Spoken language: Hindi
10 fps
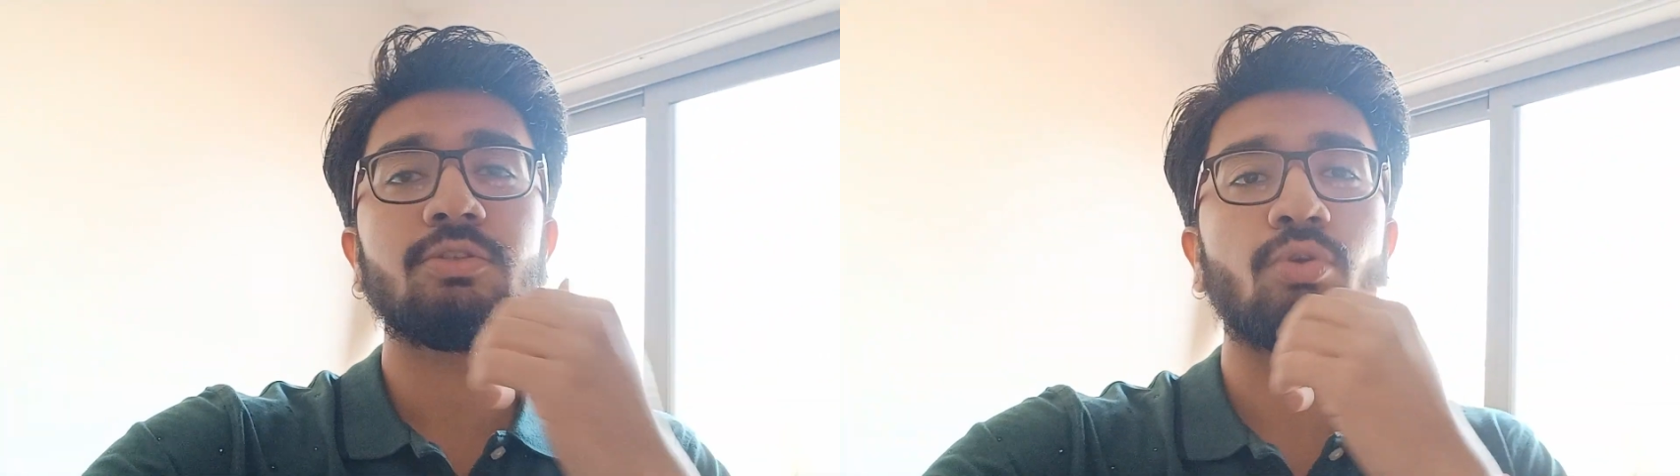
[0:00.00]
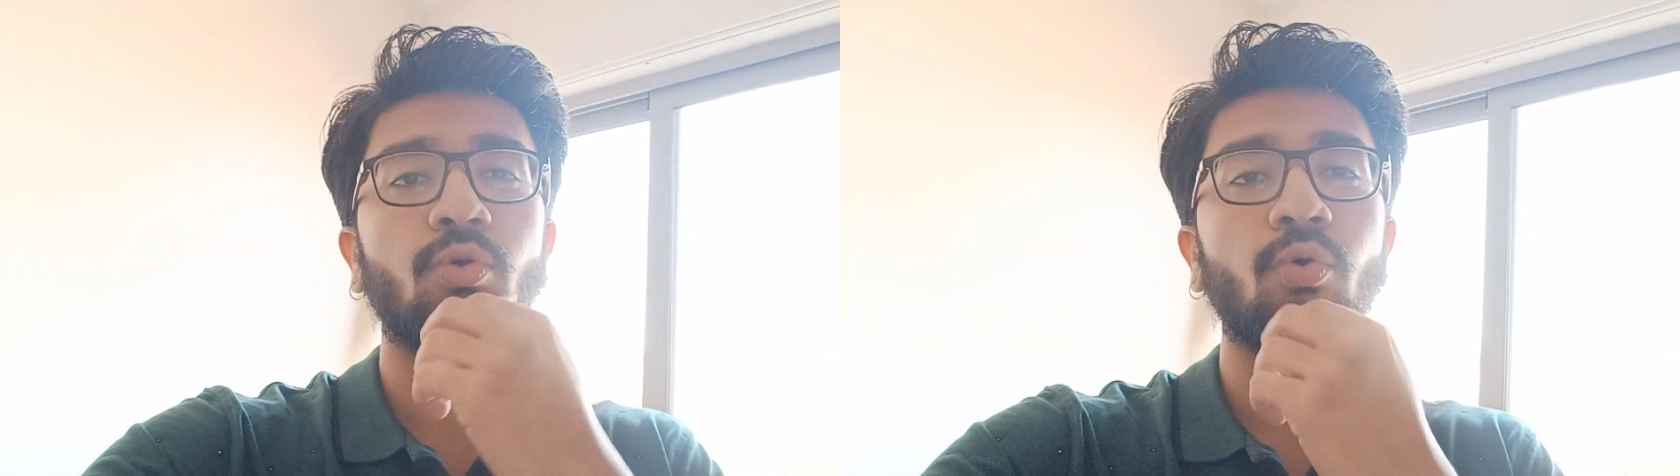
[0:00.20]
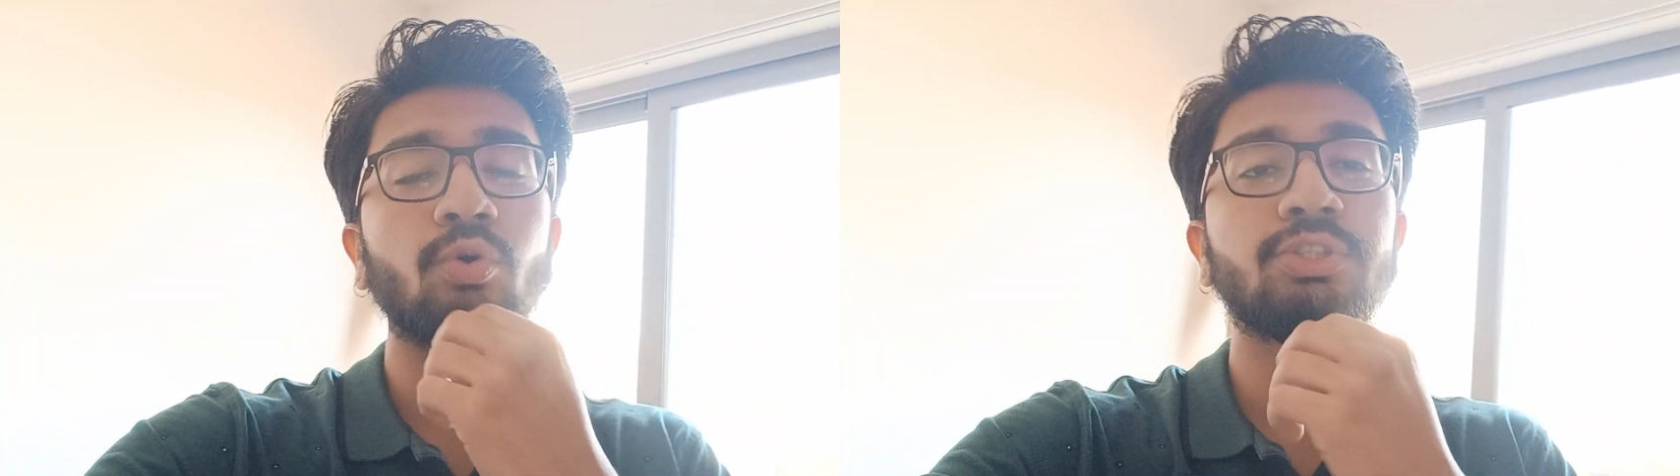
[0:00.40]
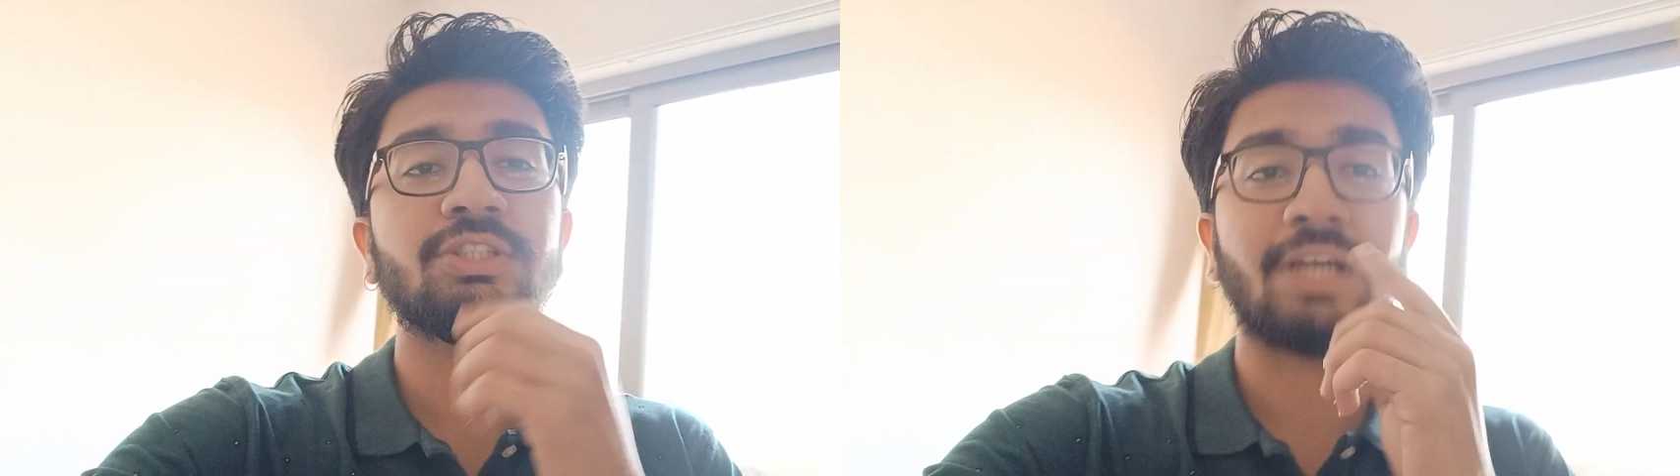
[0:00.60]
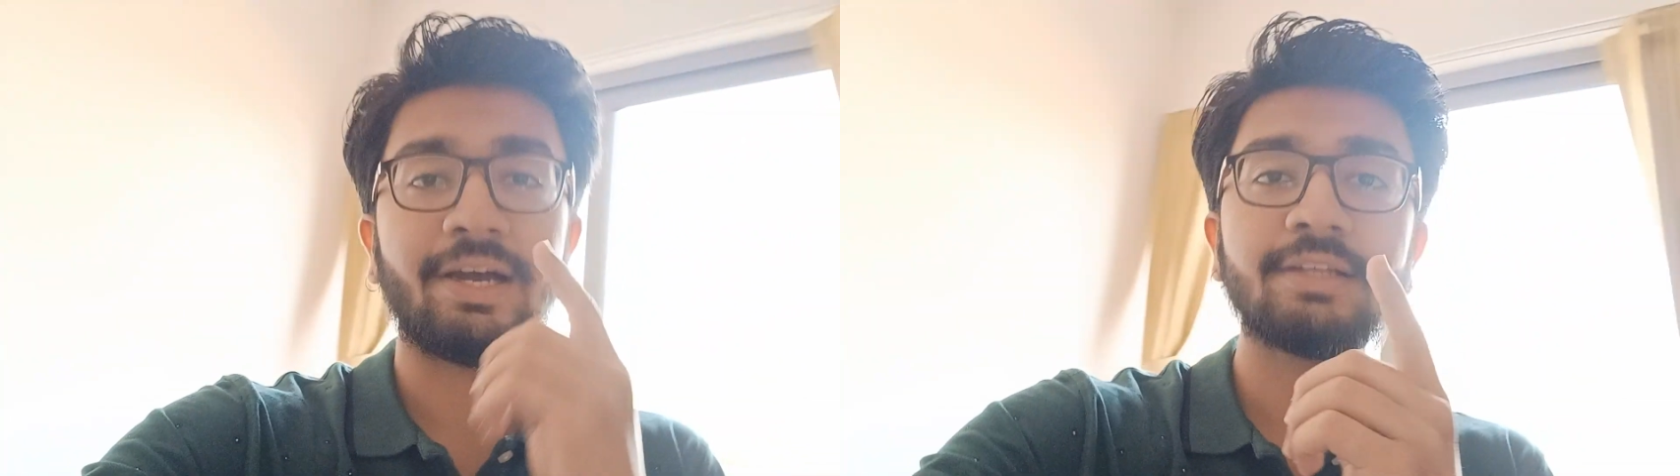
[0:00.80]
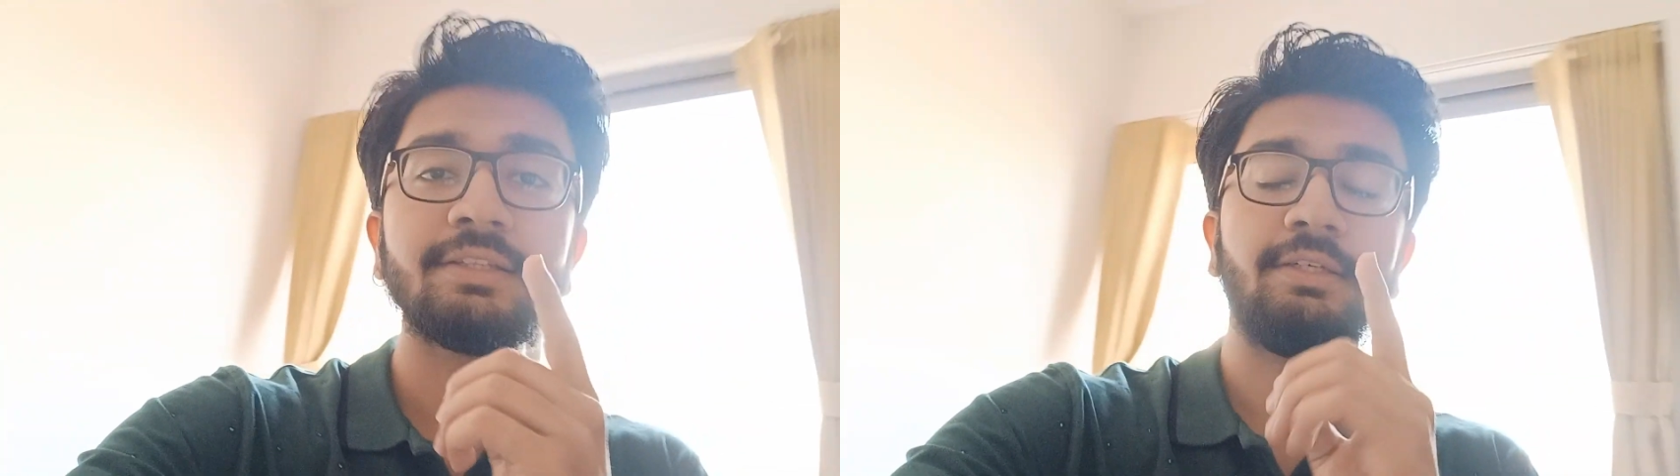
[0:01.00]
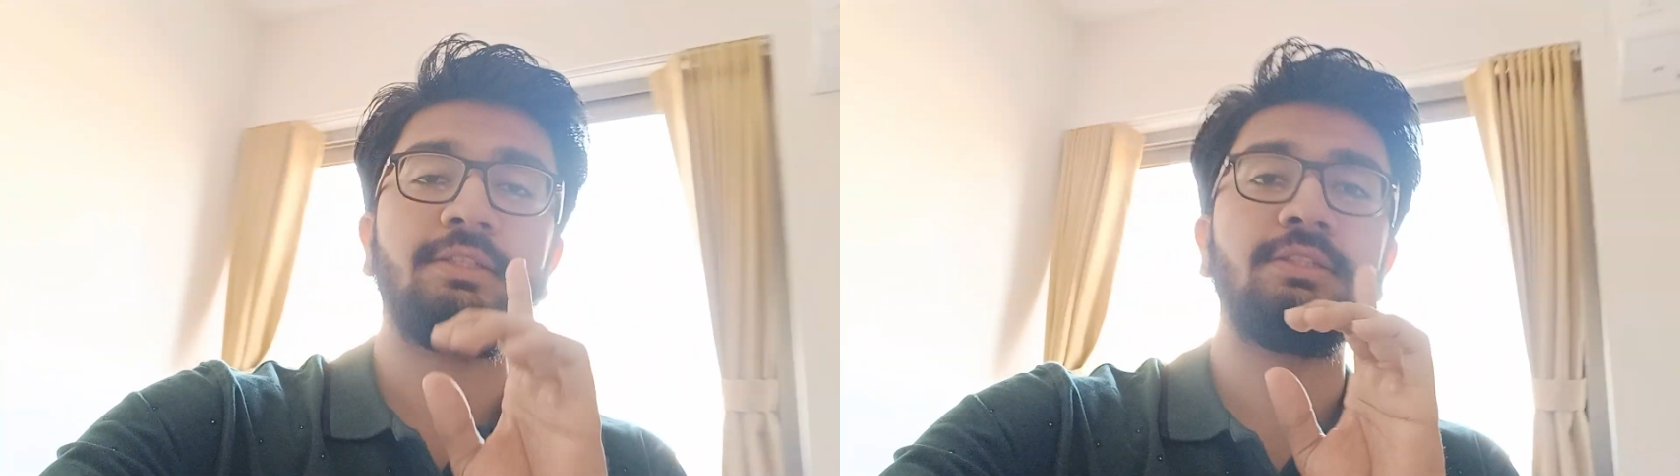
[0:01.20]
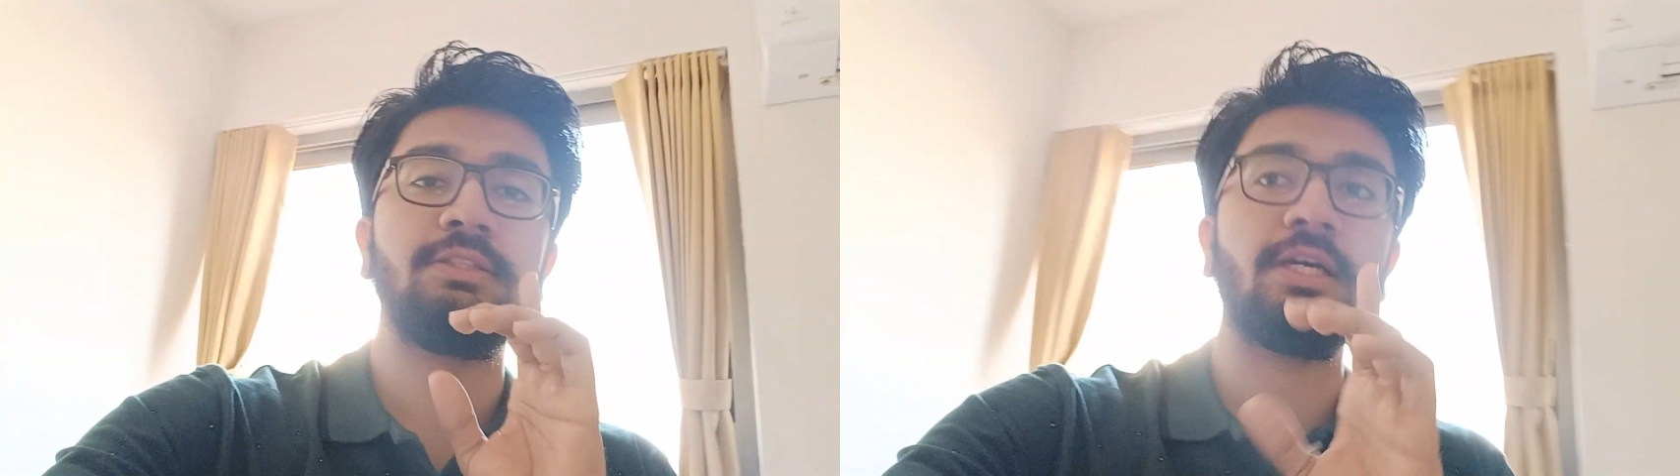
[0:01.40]
तो शायद
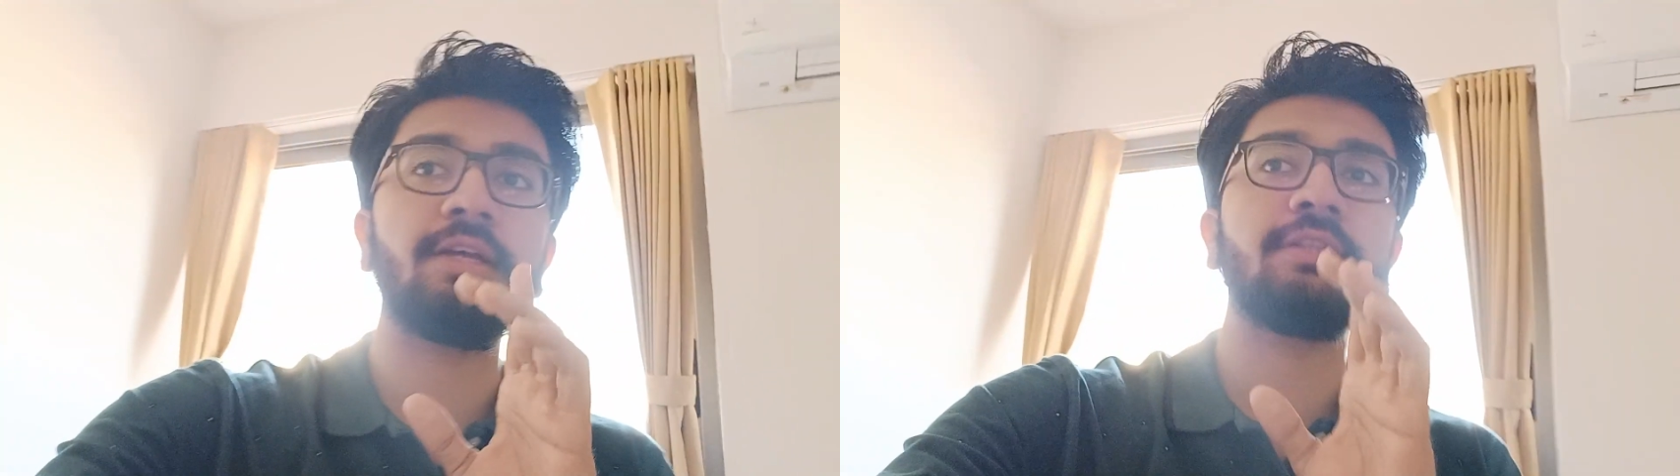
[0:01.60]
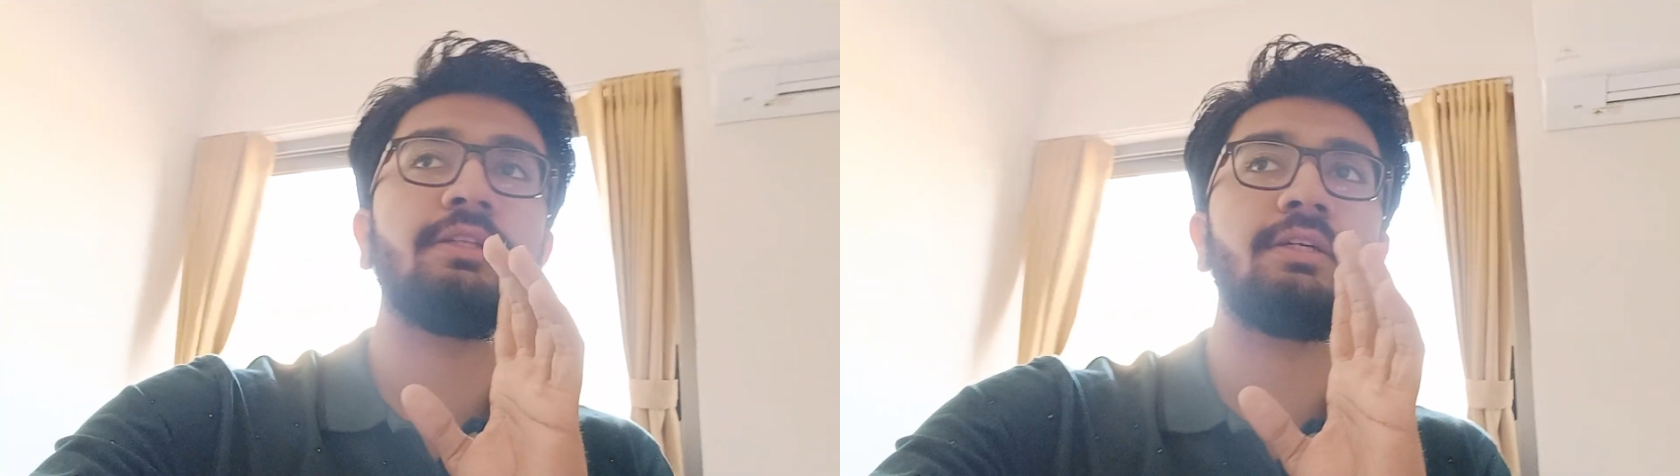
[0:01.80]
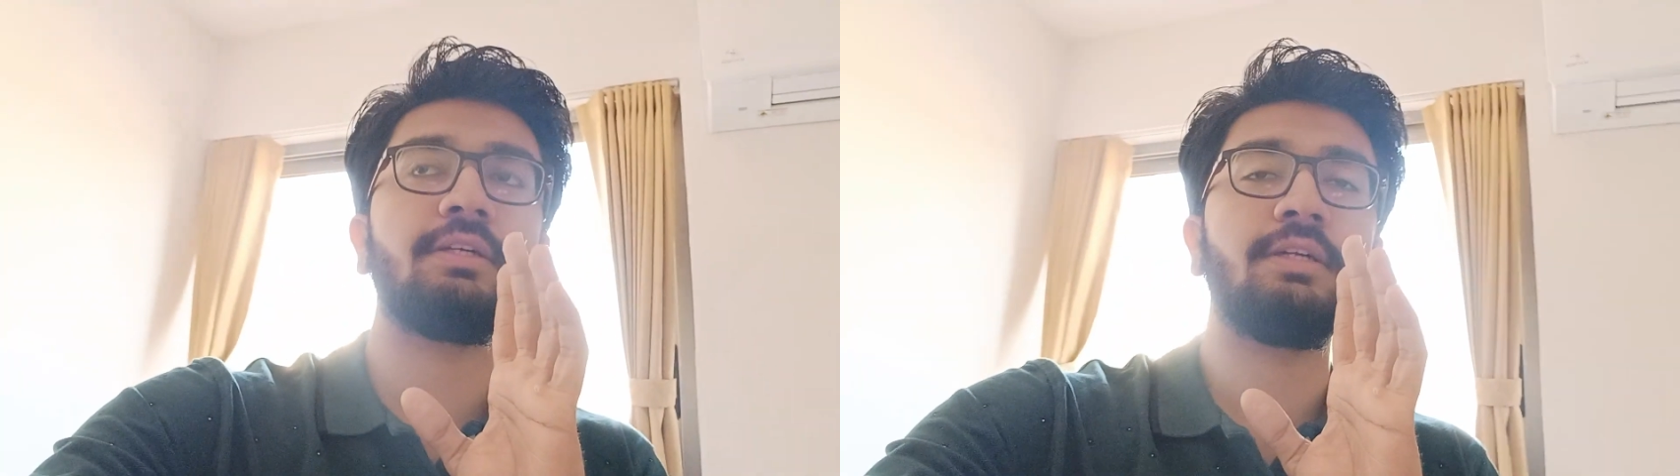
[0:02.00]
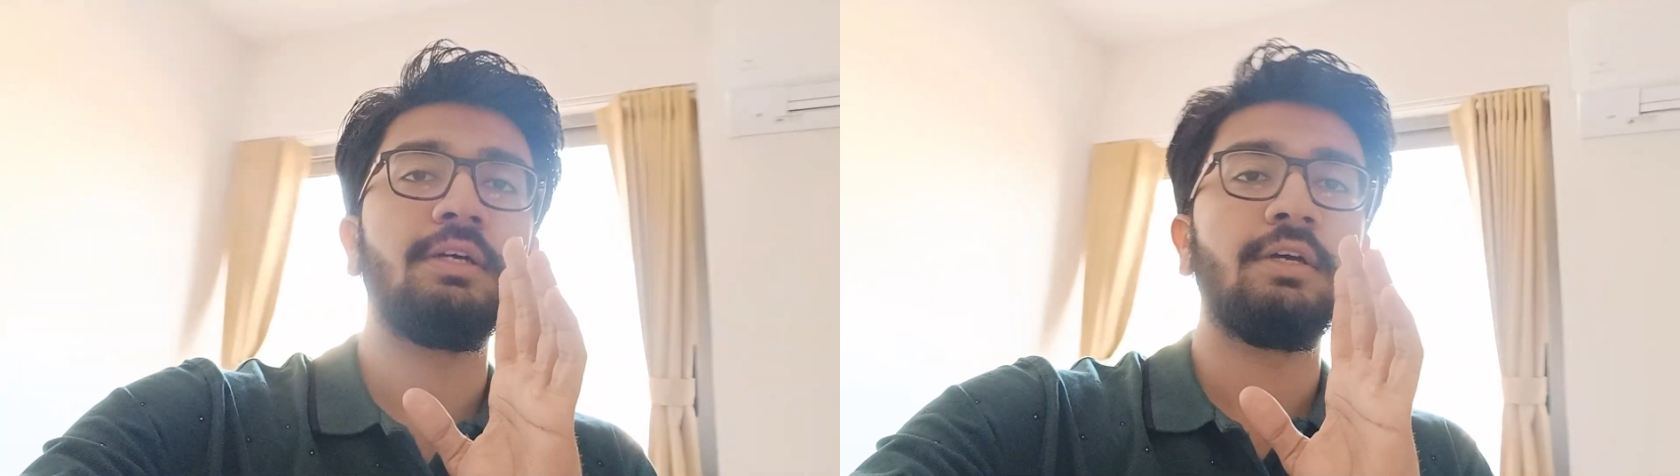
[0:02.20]
शायद uh,